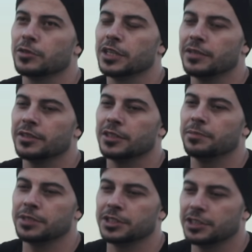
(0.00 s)
böyle eve
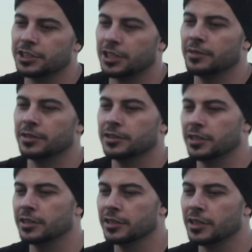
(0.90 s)
hapis işte eve
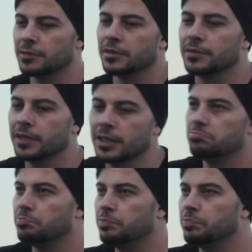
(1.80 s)
takılı kalmak falan.